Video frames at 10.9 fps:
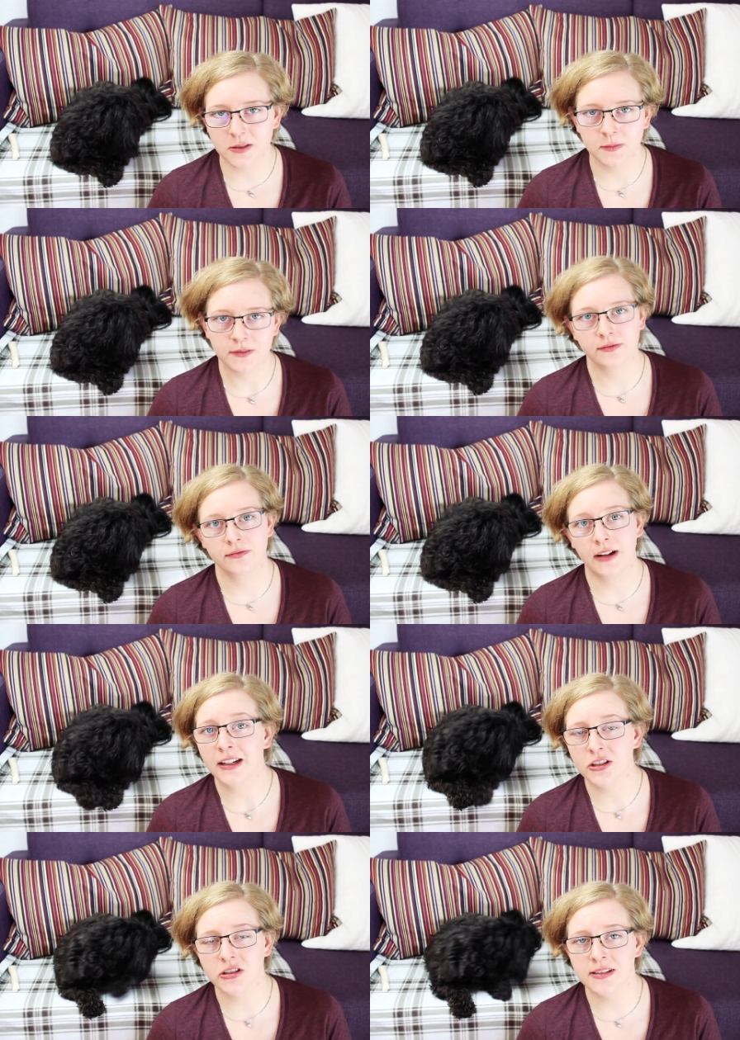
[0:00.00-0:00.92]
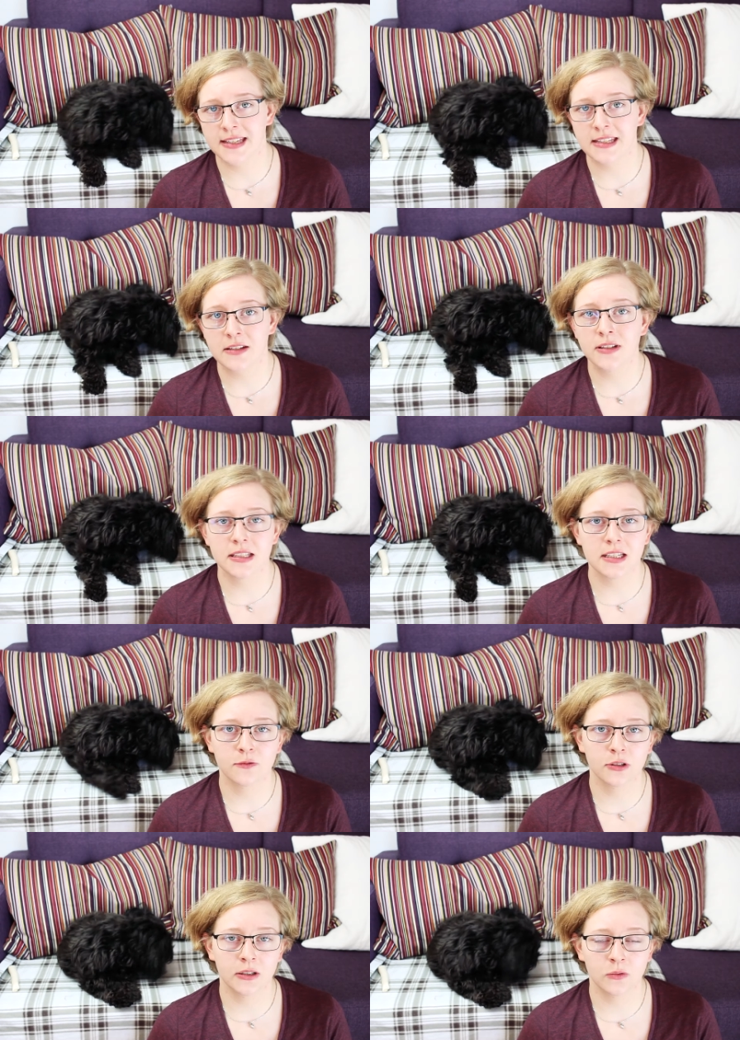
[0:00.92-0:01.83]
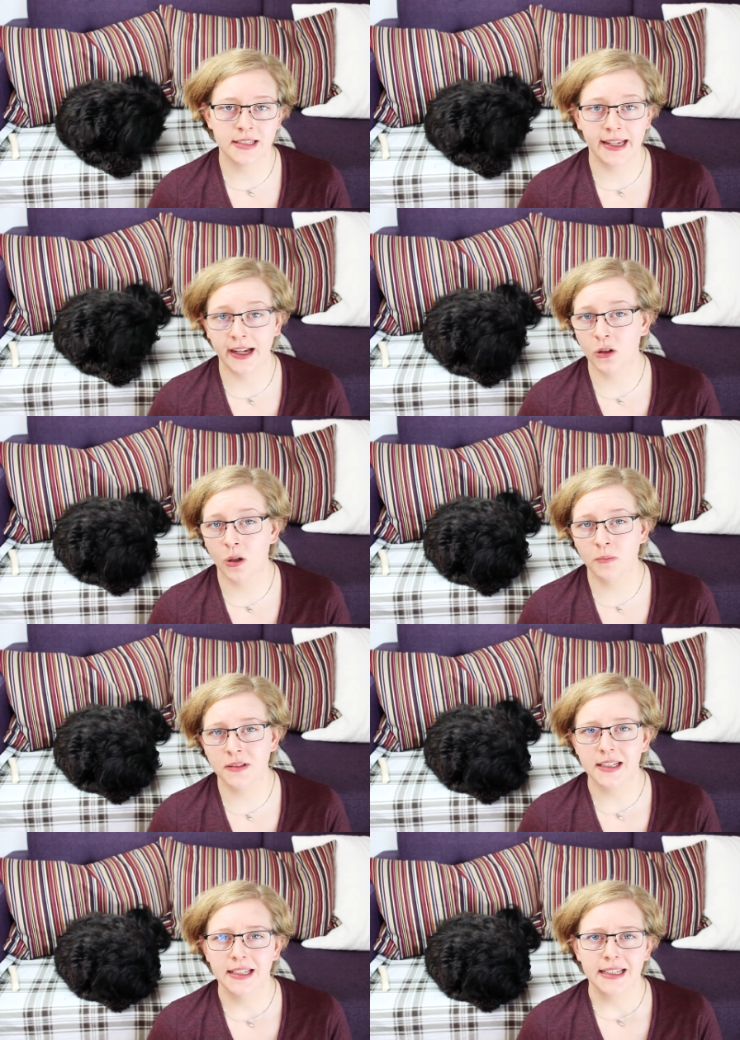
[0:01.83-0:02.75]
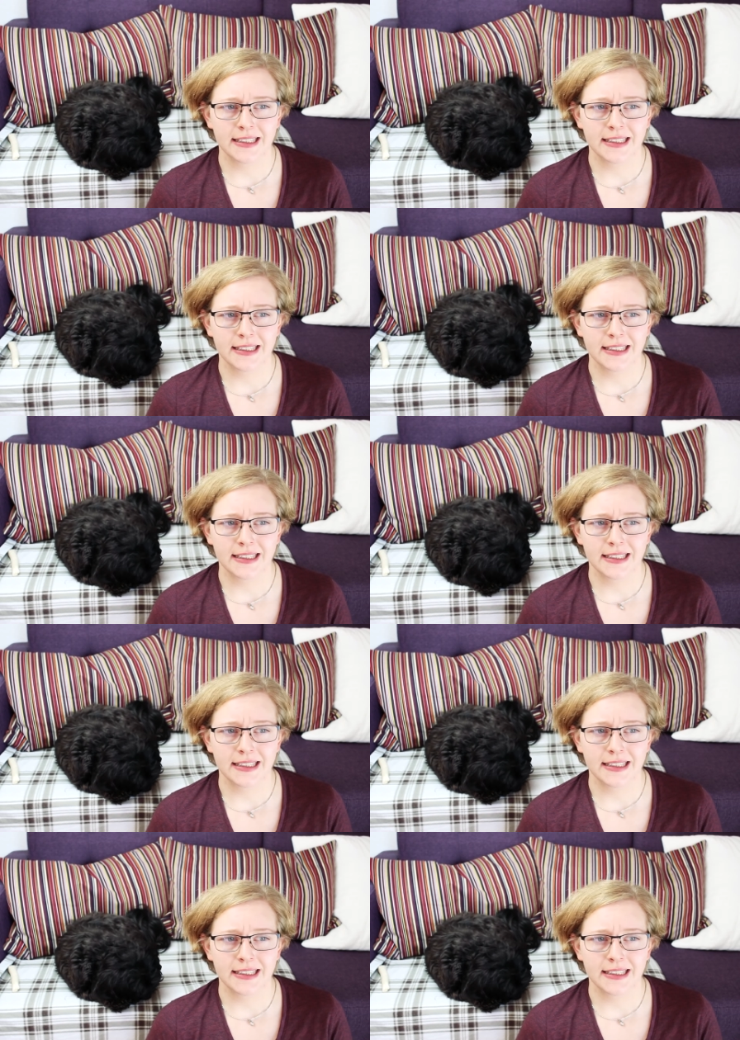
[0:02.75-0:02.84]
Also mir war das schon sehr, sehr wichtig, wo der Hund herkommt,